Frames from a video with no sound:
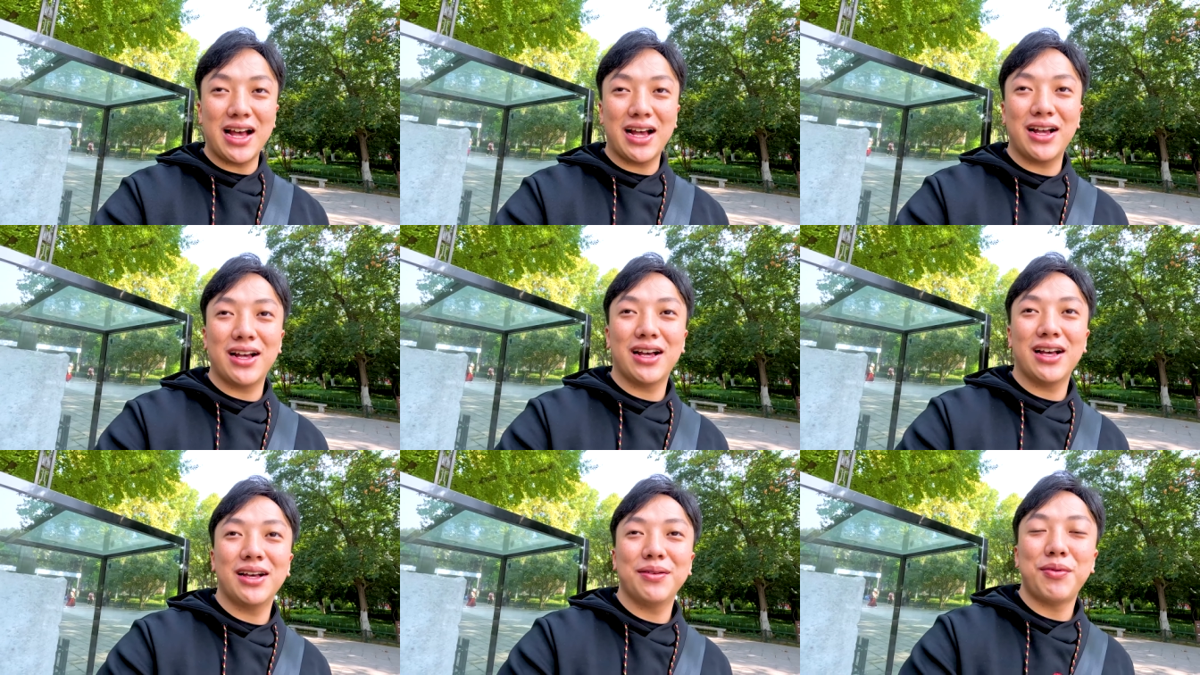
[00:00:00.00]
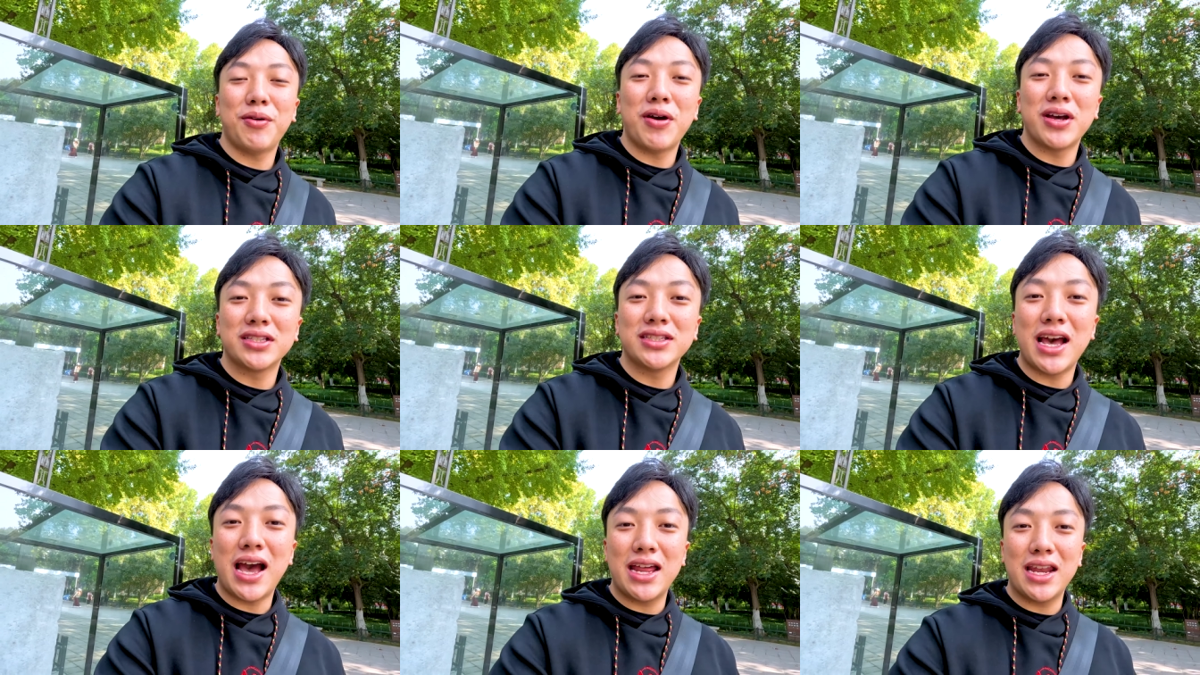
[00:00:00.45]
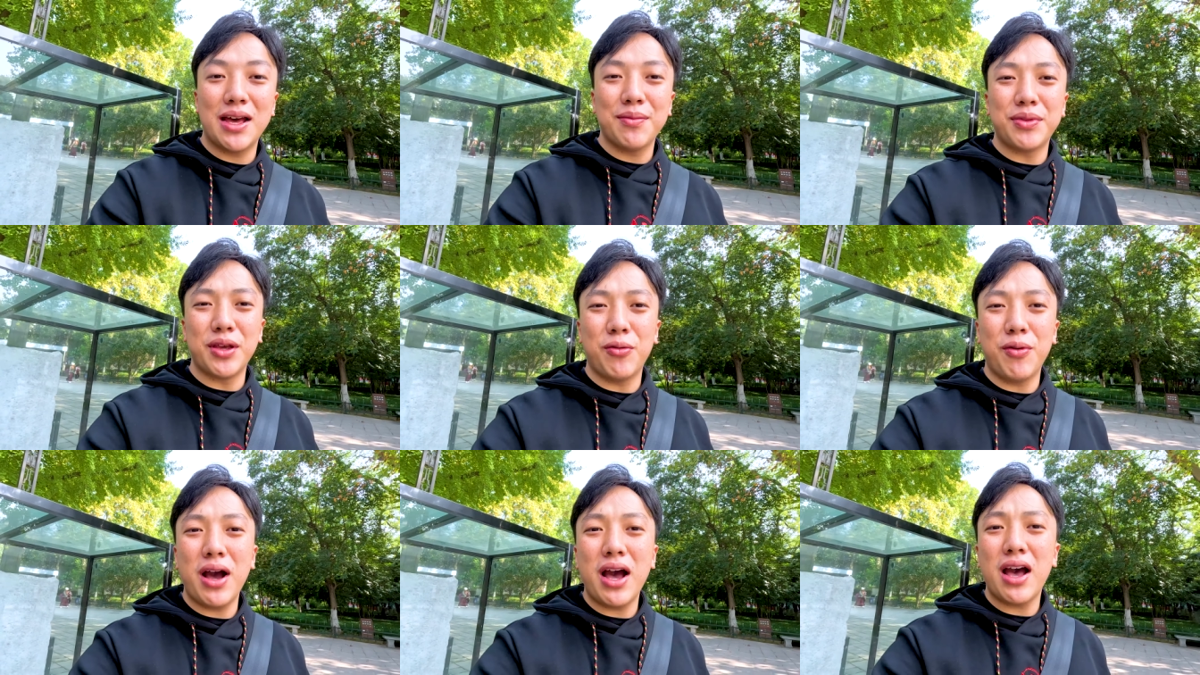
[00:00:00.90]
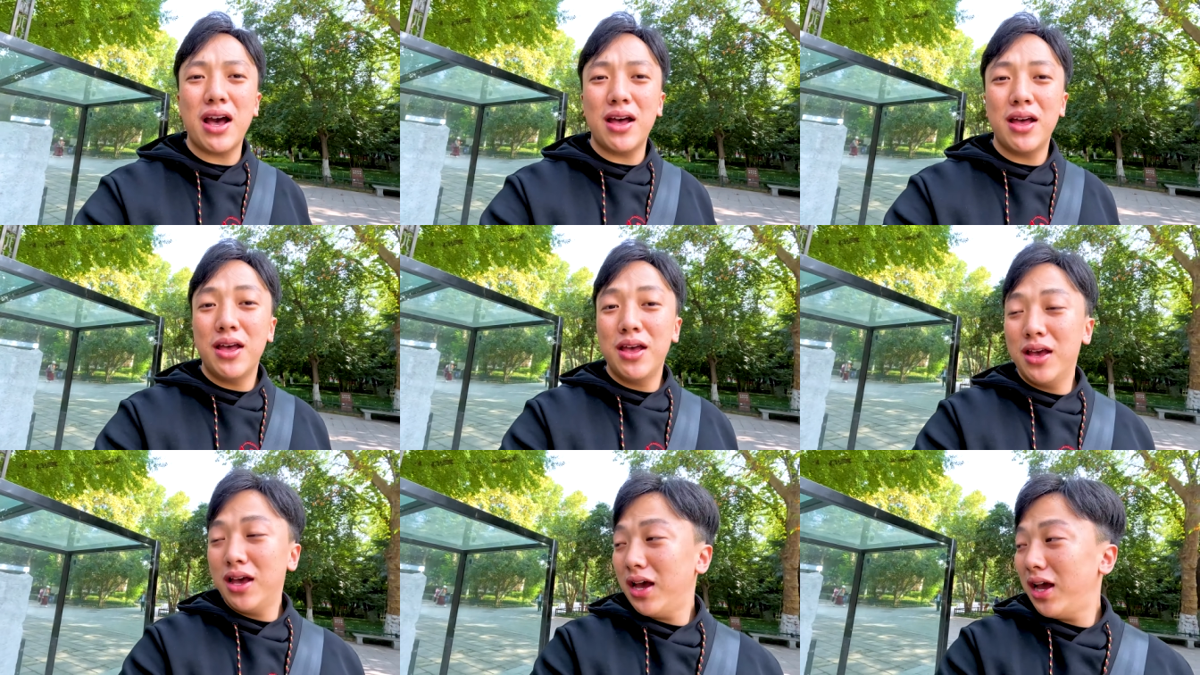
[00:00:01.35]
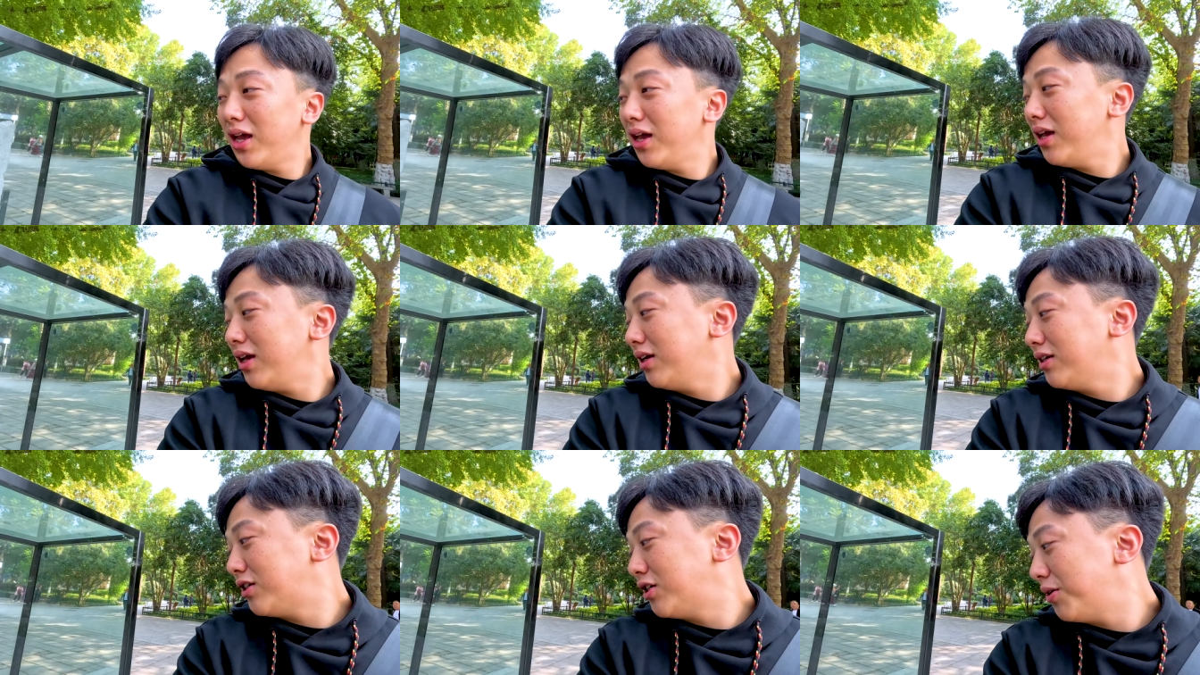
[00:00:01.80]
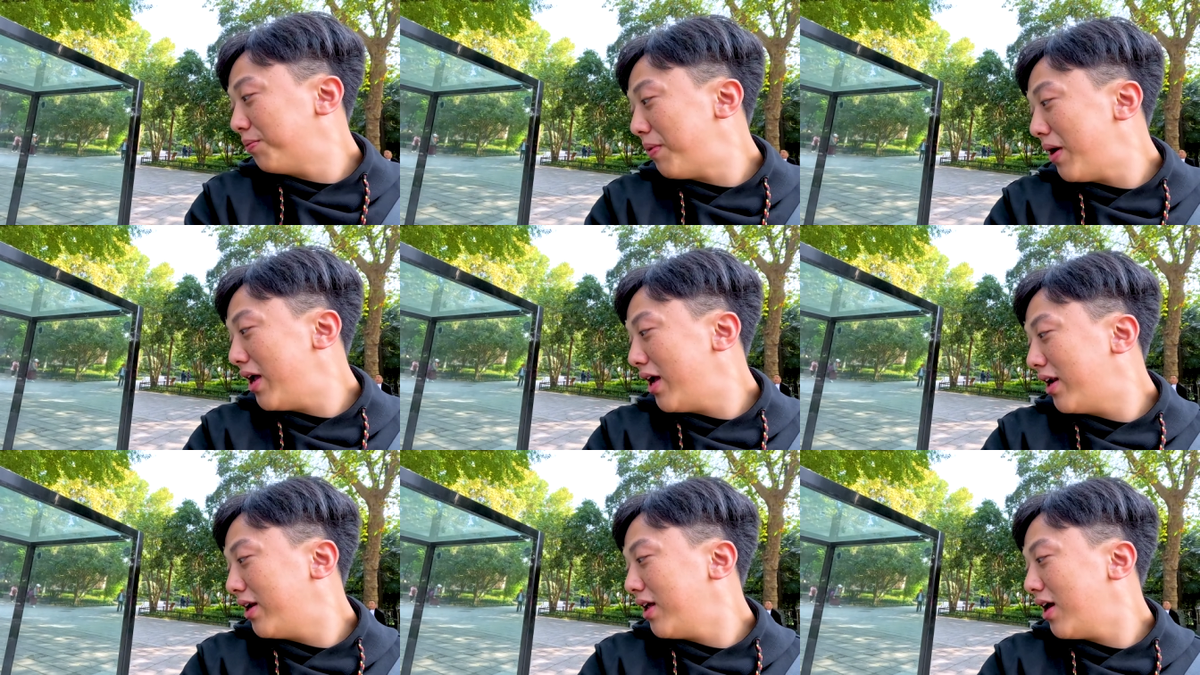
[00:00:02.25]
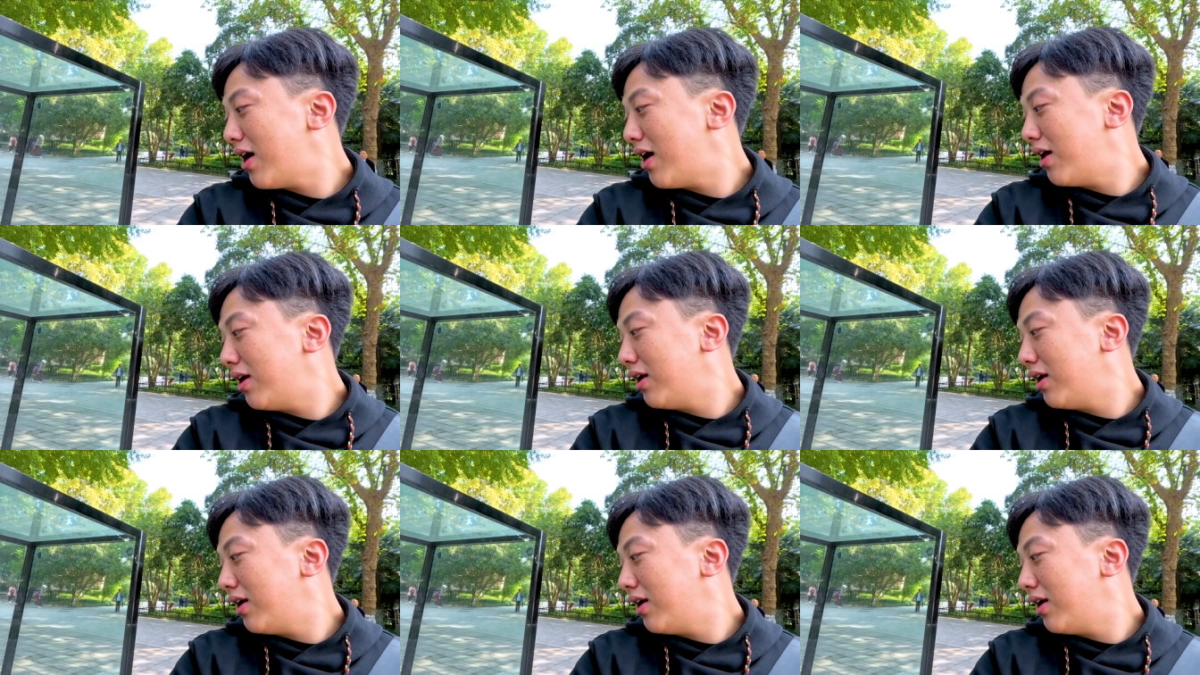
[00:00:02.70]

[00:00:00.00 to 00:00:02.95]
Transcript: ลักประวัติศาสตร์นะครับ แต่ว่าไอฉือเปย อันเนี้ย